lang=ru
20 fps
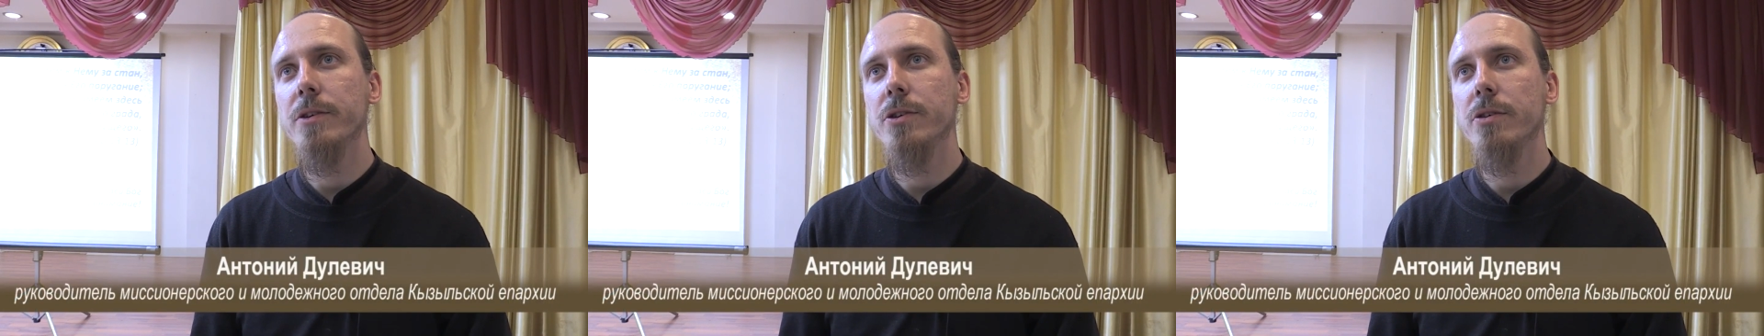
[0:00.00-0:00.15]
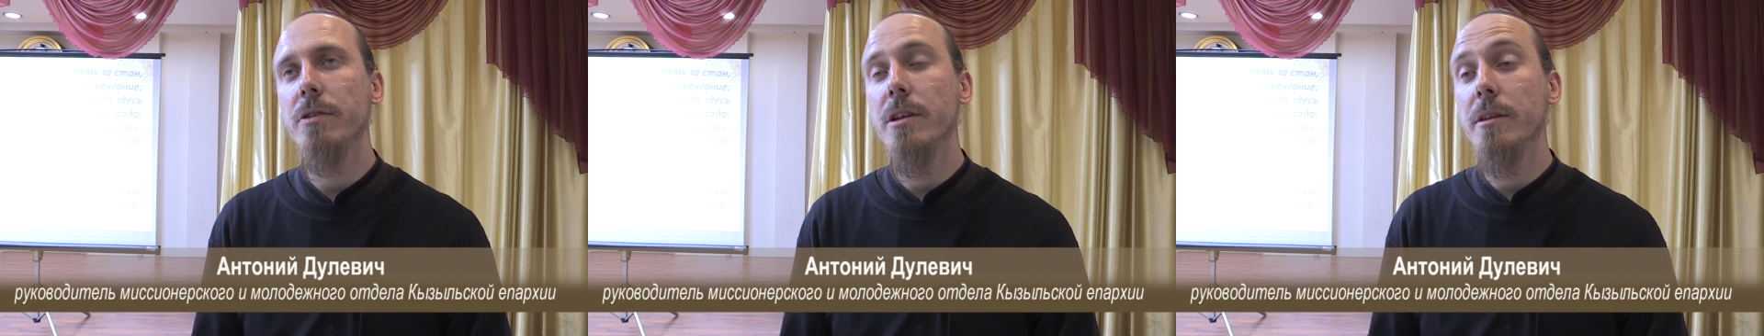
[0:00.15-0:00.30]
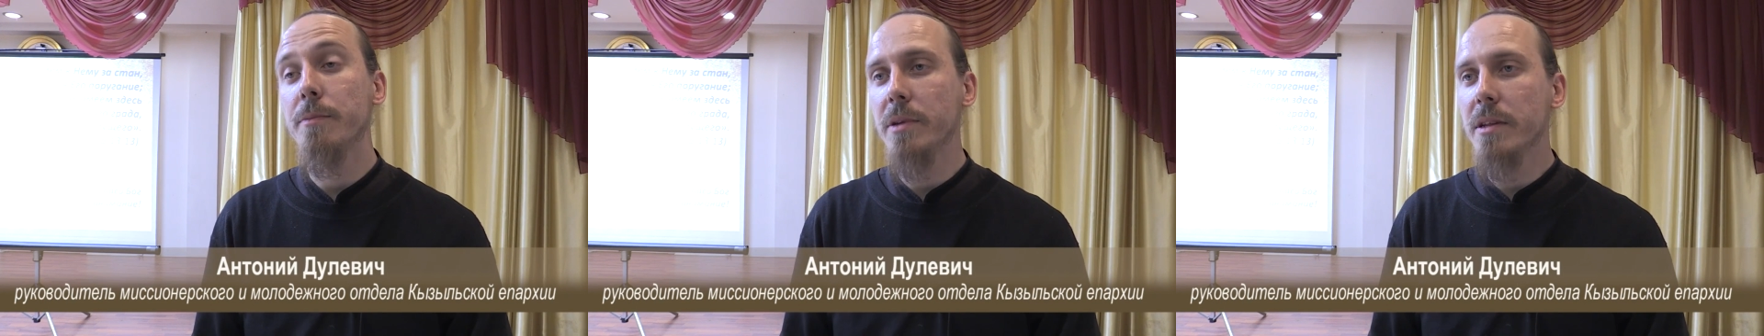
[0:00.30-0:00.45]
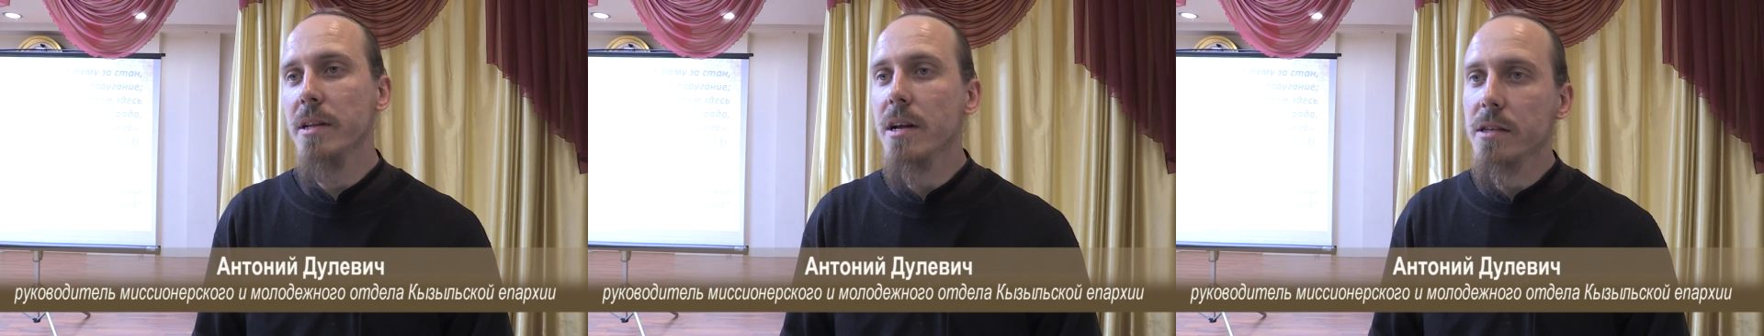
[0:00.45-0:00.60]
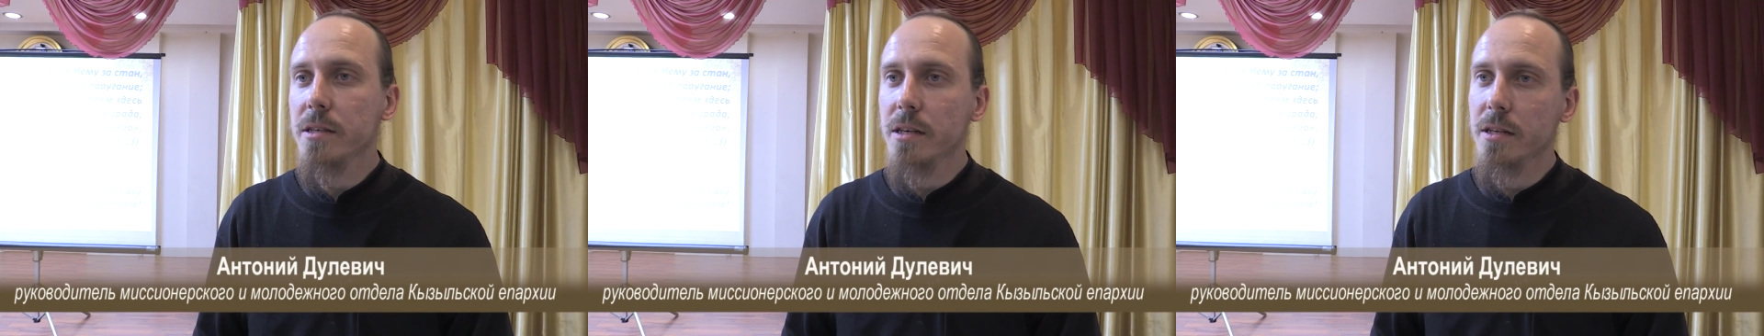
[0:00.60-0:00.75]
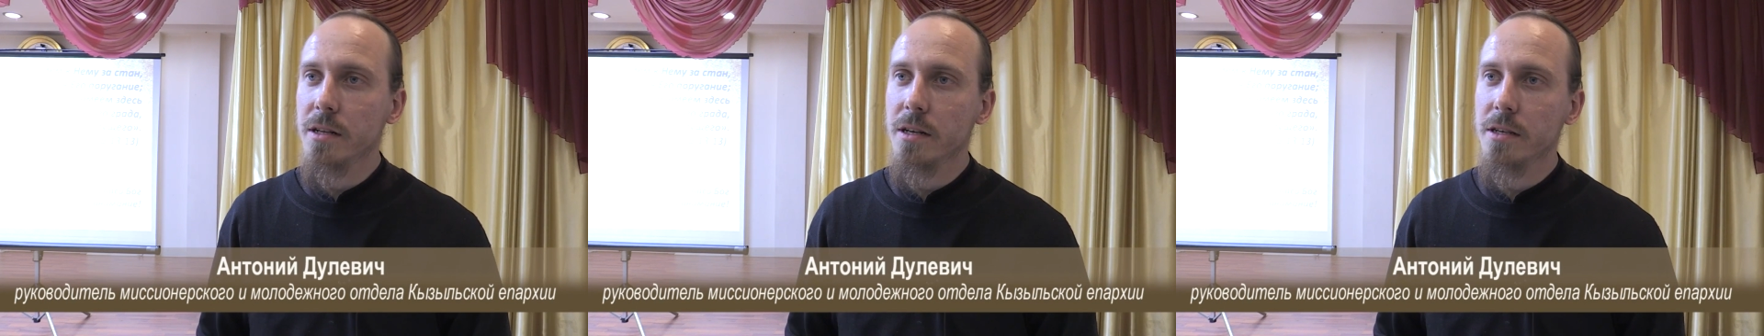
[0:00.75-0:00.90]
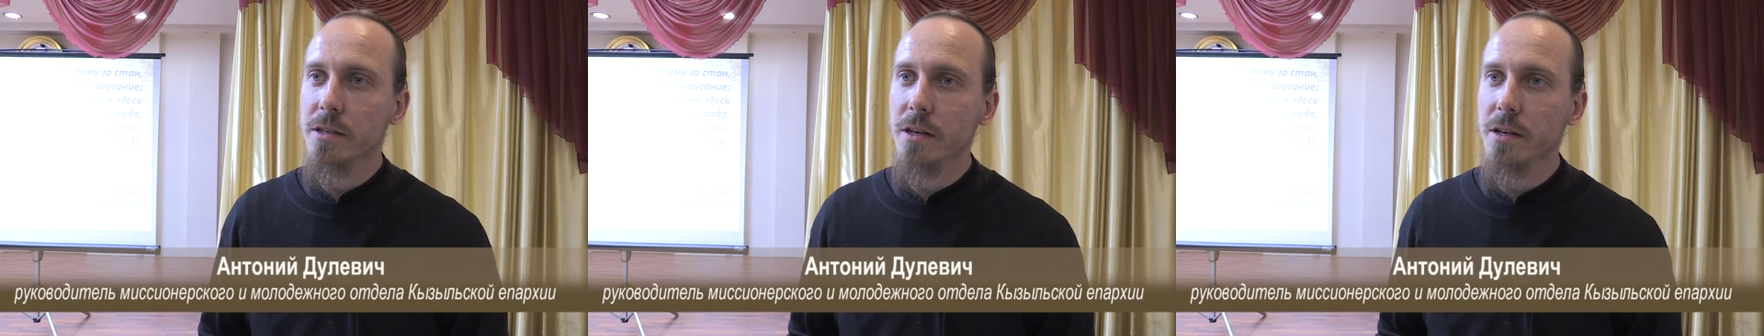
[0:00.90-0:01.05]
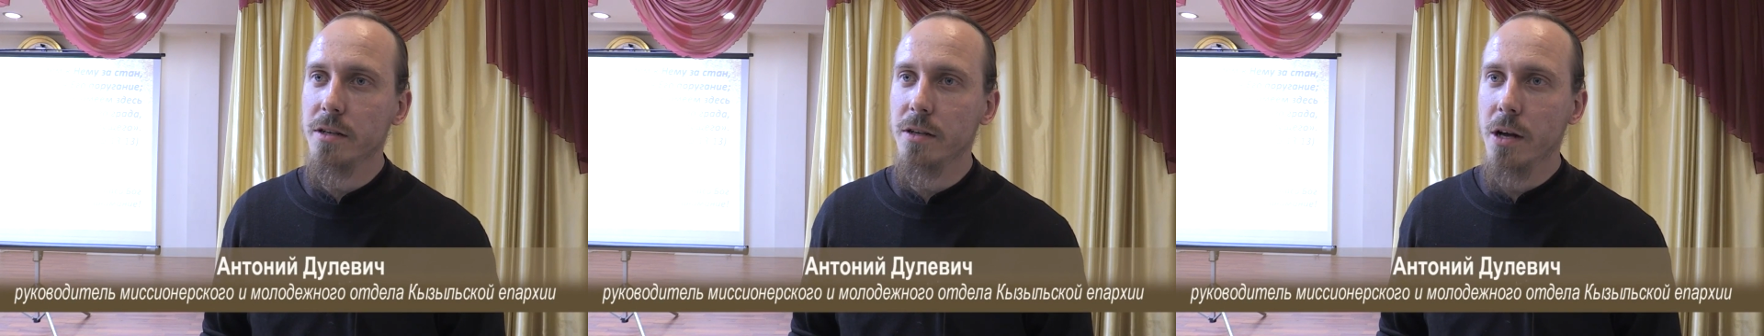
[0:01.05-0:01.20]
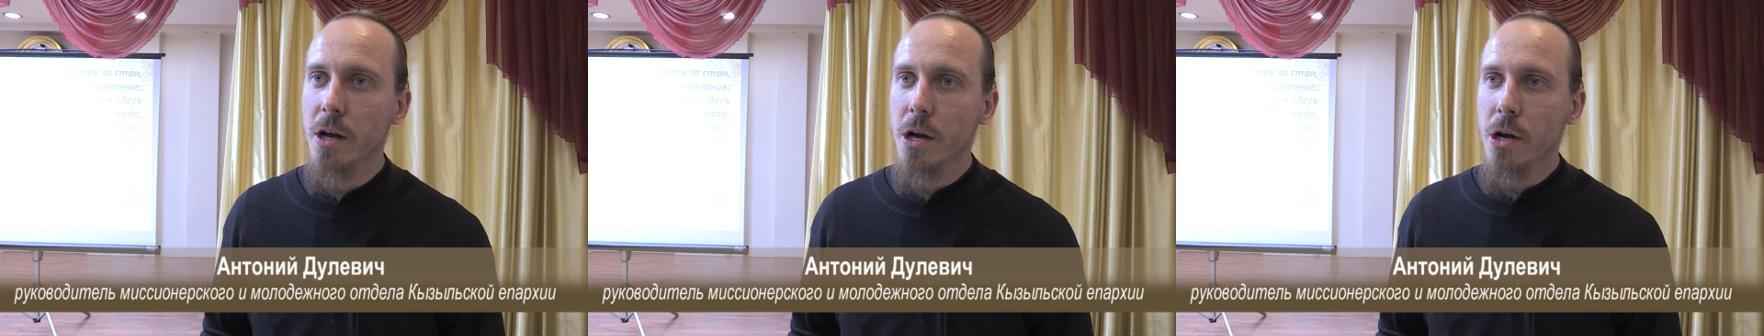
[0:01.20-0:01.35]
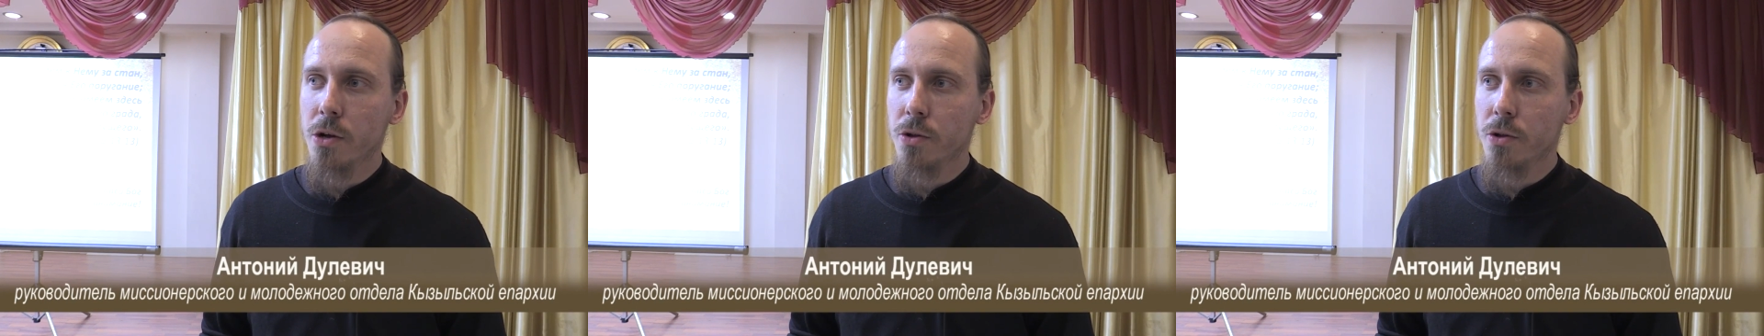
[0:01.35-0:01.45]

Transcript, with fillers: еще лет 15 назад,